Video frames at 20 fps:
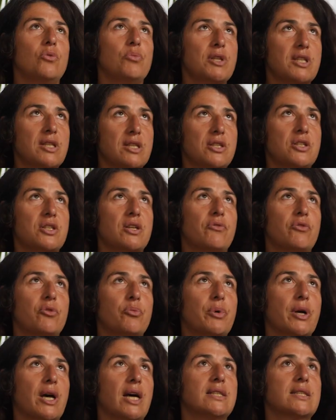métier de chef
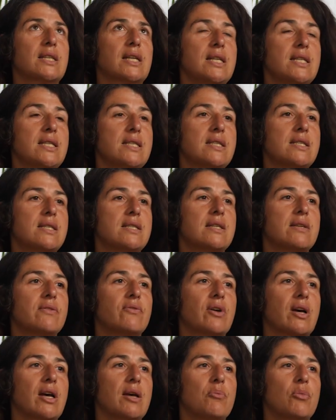opératrice, c'est
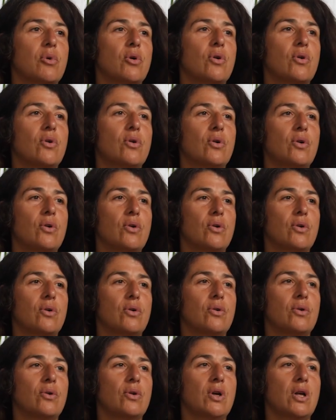vraiment
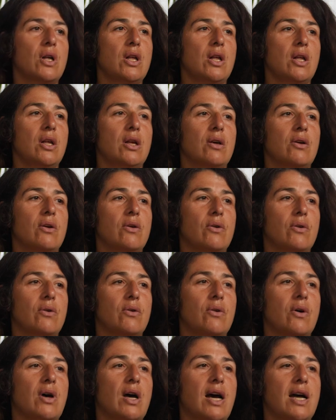euh,
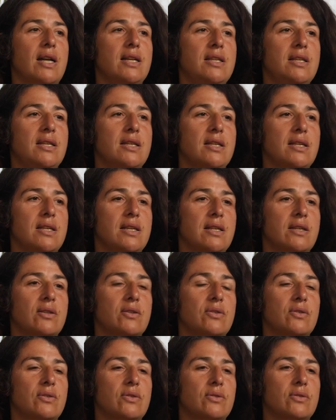euh allier
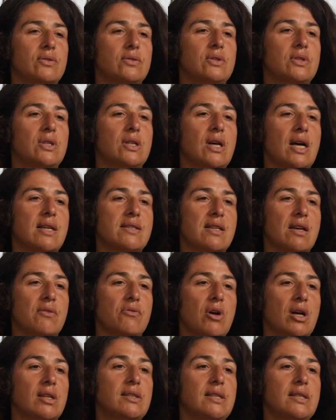euh, un
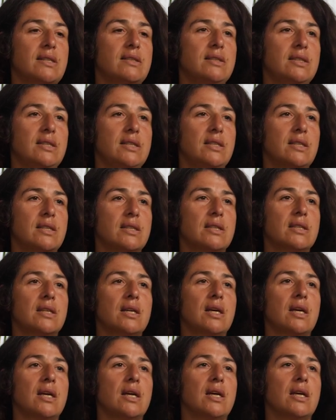savoir technique
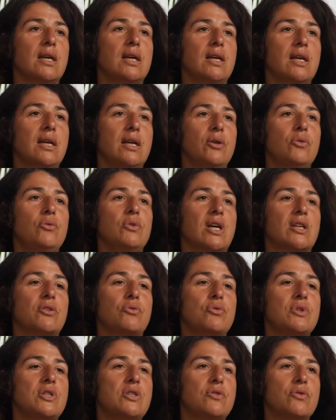et une
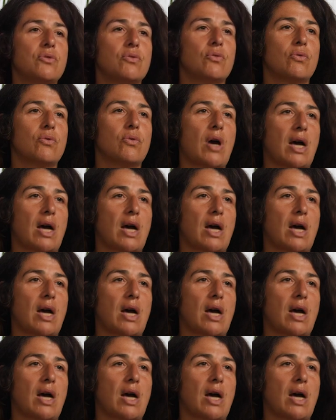intuition